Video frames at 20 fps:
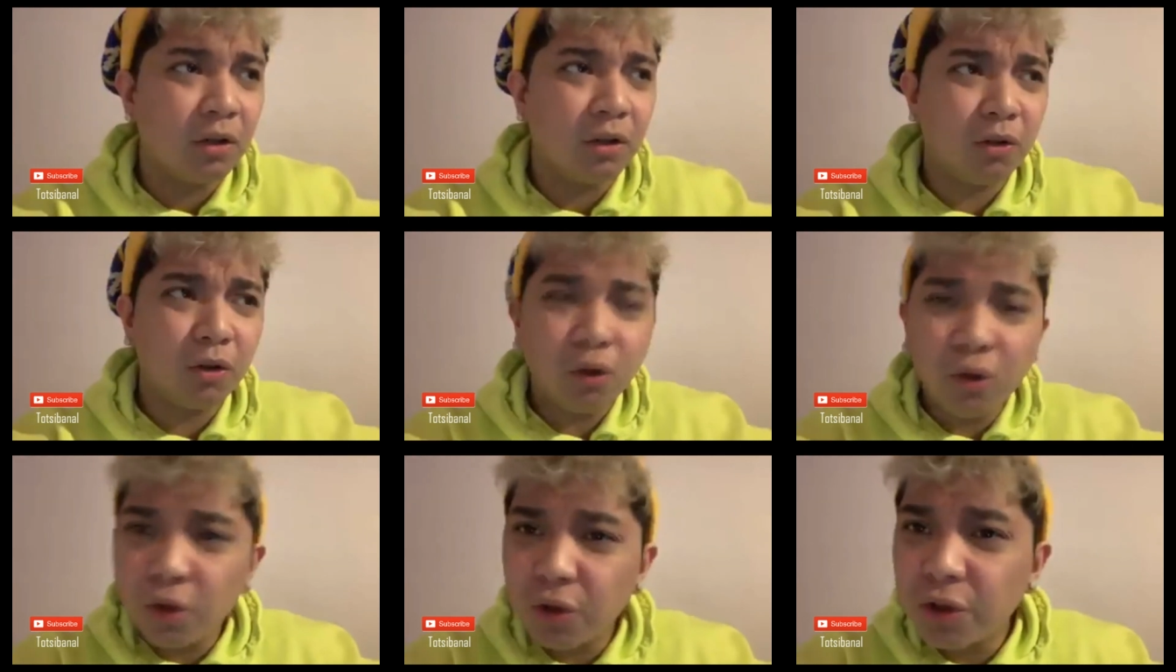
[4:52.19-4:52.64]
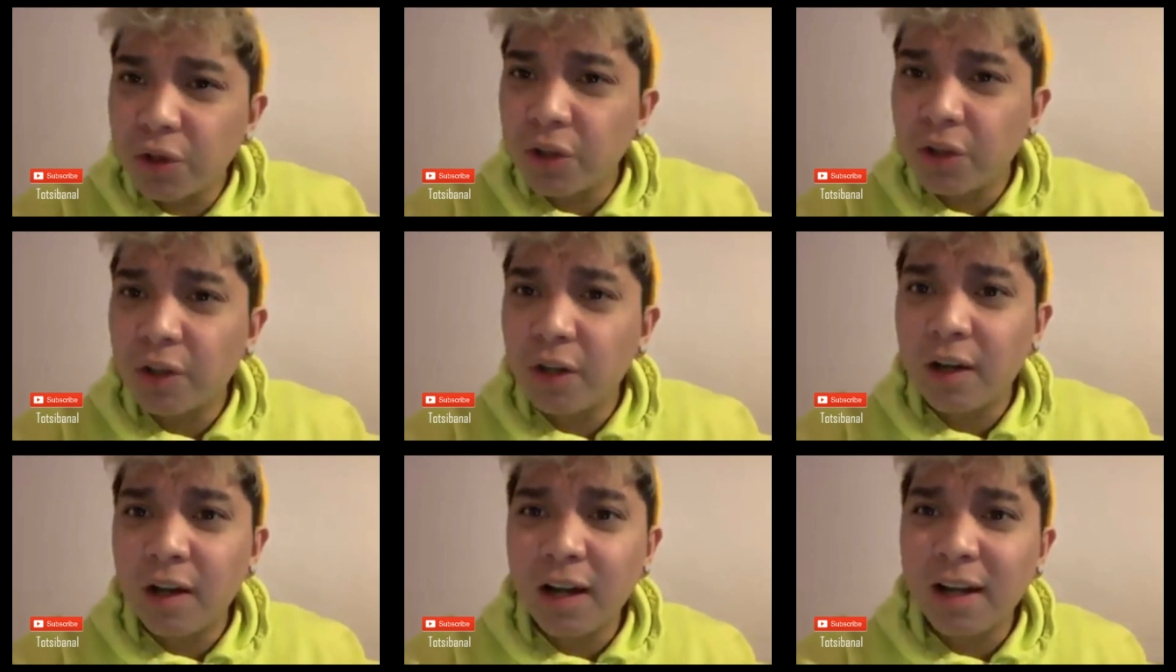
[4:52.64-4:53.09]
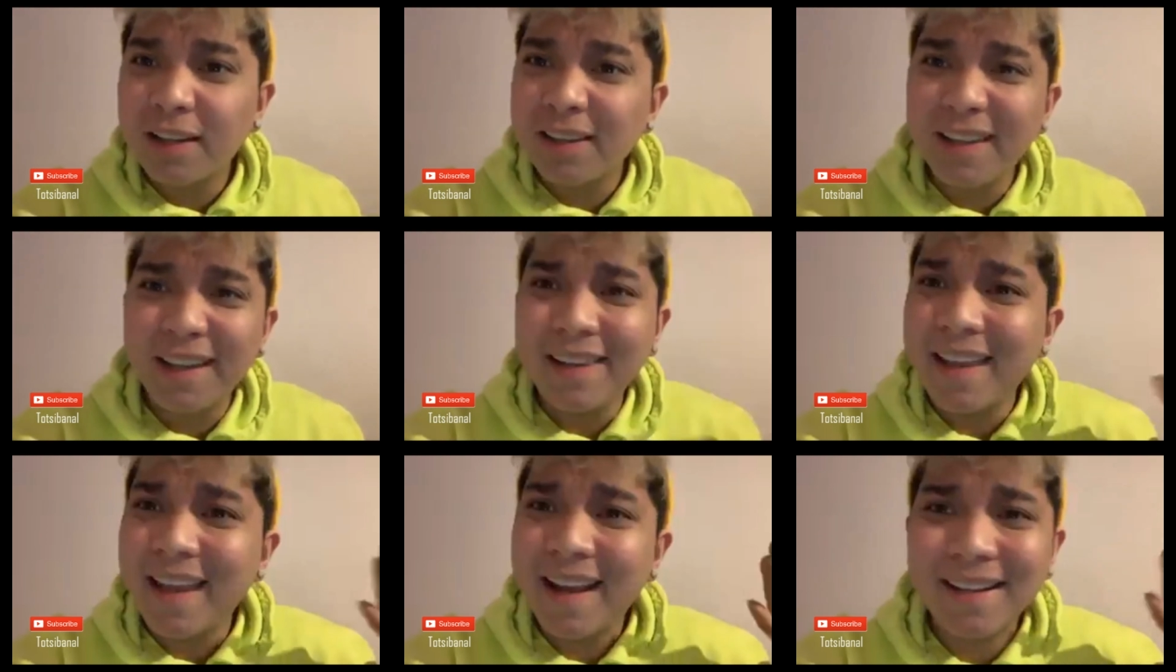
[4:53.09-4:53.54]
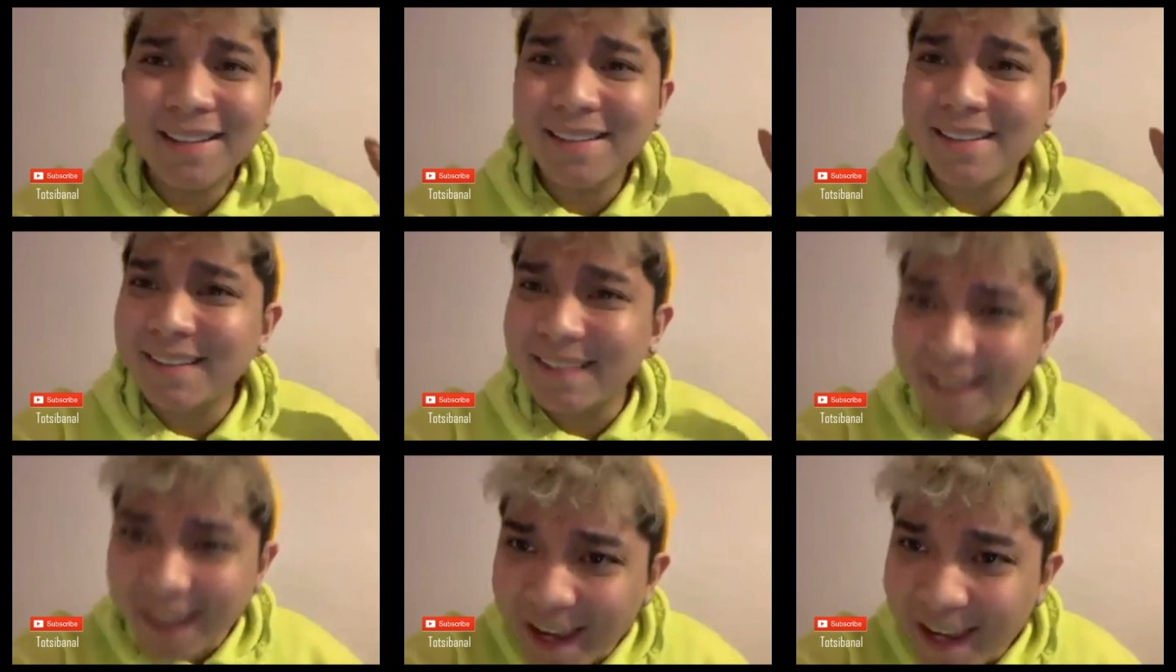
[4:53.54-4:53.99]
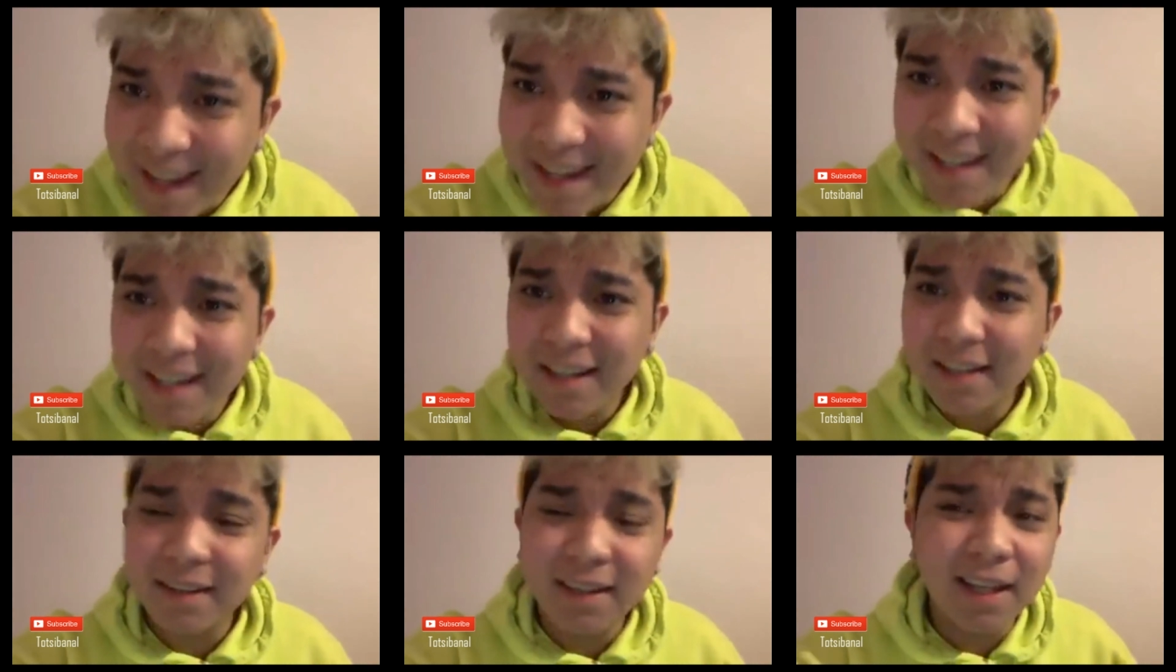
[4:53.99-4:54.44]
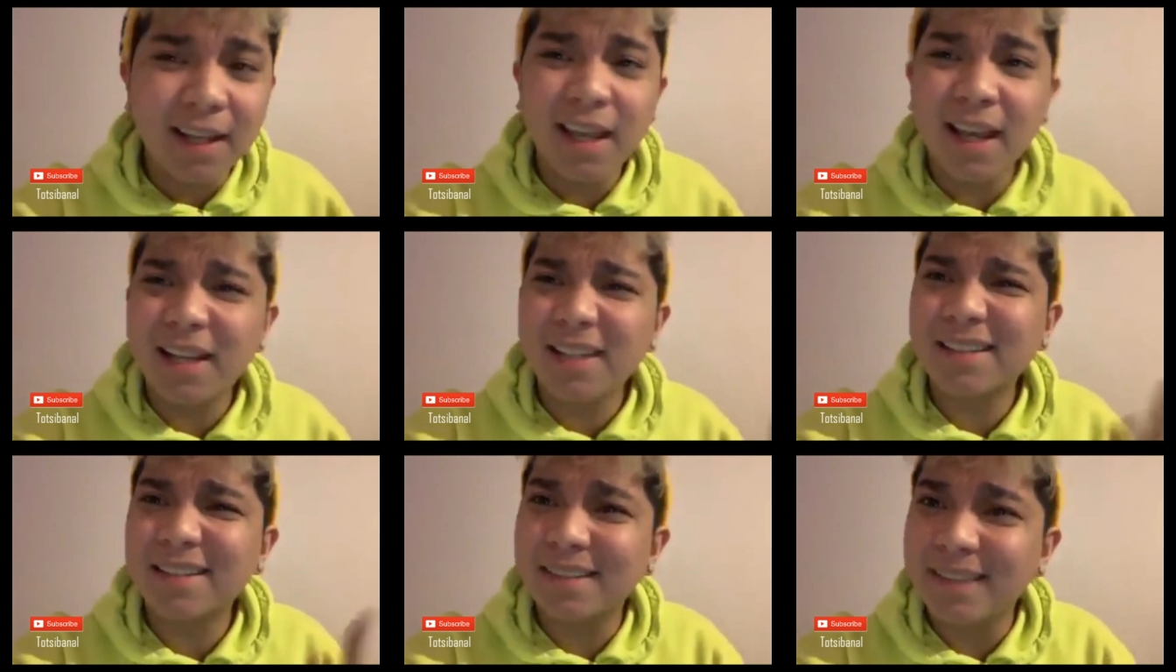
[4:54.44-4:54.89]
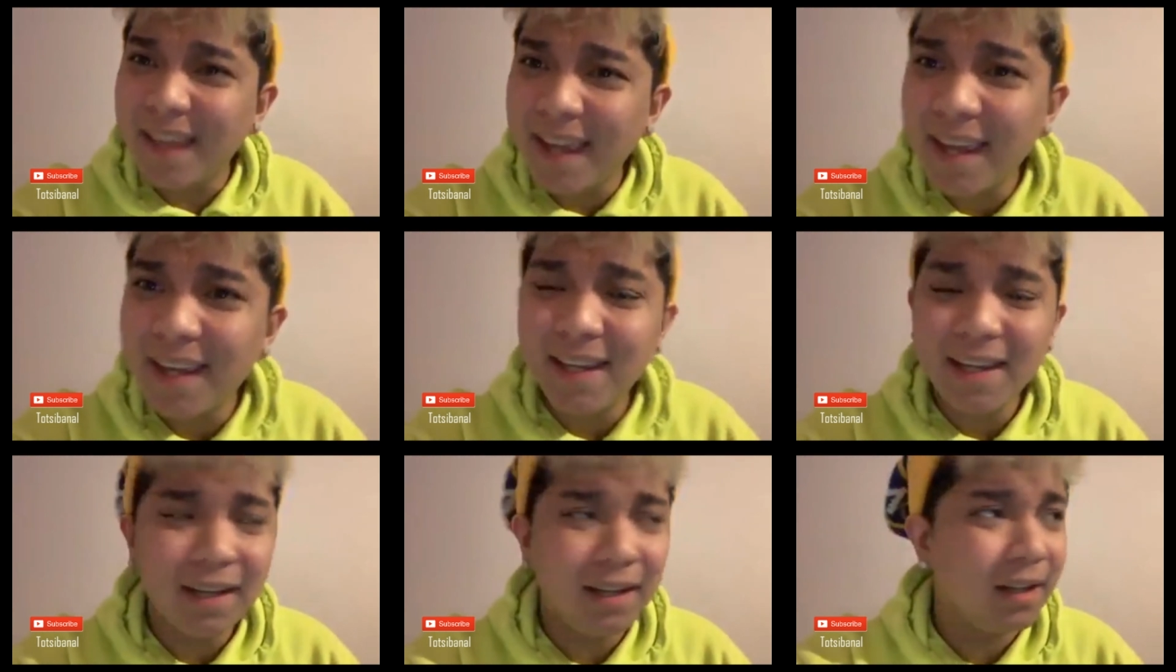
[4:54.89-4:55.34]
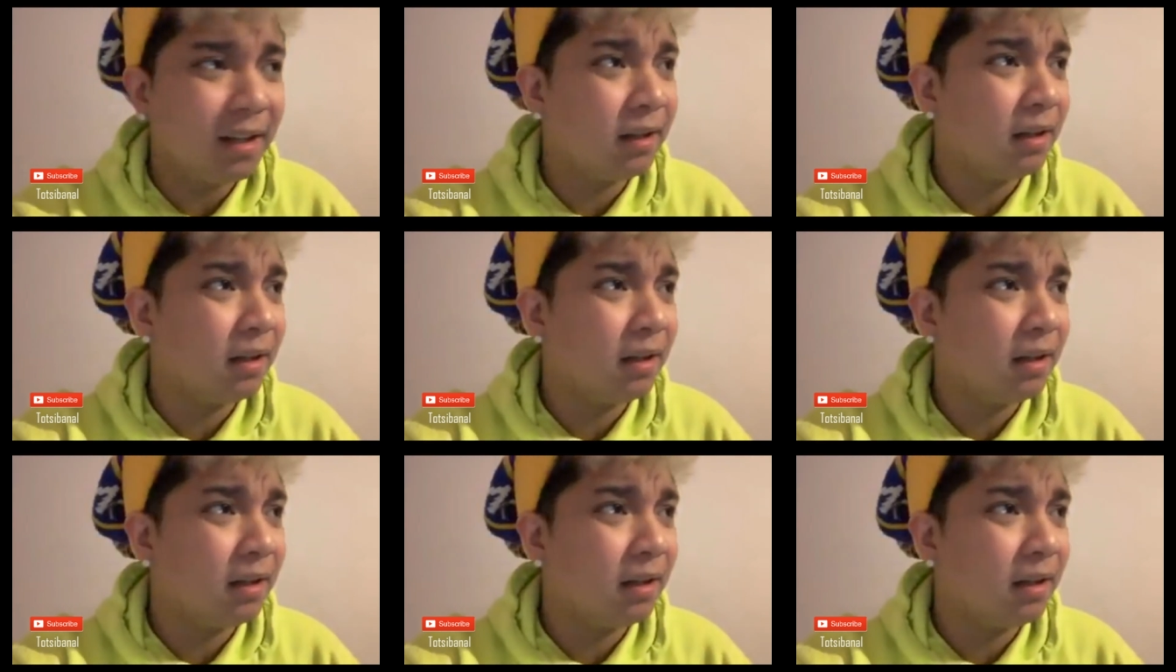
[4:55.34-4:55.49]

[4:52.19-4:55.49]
Or the next day, the next day,